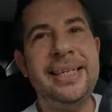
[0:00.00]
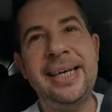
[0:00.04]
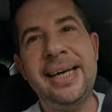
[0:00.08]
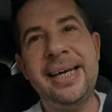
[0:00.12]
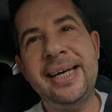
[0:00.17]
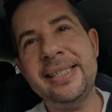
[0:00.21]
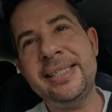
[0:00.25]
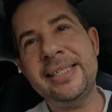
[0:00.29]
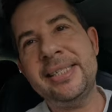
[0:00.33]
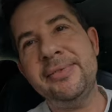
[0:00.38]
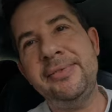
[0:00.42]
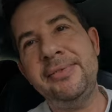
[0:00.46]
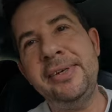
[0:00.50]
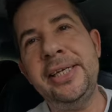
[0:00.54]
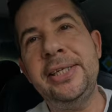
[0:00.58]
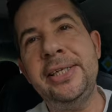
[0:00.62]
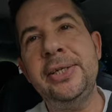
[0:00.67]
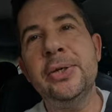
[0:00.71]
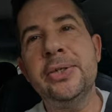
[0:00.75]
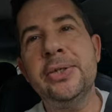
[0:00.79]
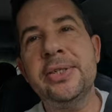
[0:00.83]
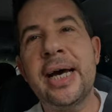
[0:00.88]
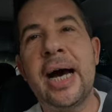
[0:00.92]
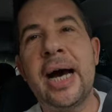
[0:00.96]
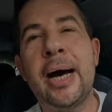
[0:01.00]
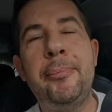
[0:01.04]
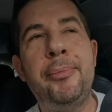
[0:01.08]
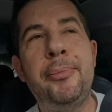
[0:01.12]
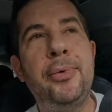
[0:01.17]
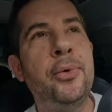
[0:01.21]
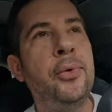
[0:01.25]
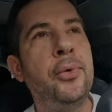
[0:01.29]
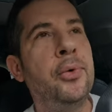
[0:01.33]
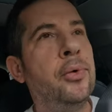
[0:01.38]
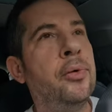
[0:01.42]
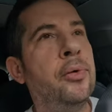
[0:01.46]
das Video zur
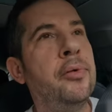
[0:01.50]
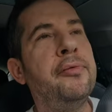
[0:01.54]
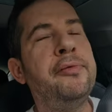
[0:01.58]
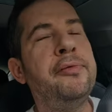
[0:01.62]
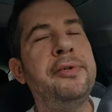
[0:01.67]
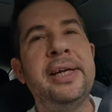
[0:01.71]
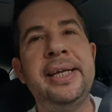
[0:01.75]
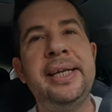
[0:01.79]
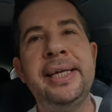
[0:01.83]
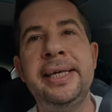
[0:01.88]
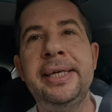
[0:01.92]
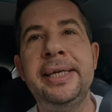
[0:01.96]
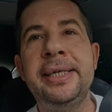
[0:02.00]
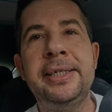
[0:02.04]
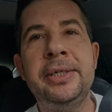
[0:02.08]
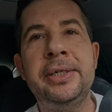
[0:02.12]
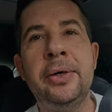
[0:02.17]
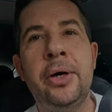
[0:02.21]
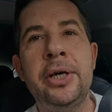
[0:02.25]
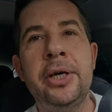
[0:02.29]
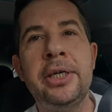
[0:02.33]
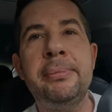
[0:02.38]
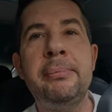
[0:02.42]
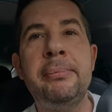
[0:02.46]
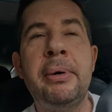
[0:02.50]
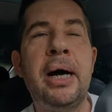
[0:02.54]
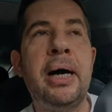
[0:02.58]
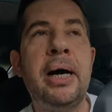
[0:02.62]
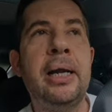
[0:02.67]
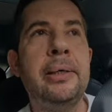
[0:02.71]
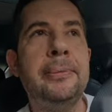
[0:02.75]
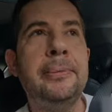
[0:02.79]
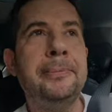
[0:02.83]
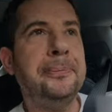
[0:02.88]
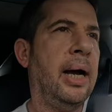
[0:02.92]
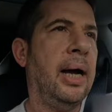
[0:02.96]
Abholung verlinke ich euch mal.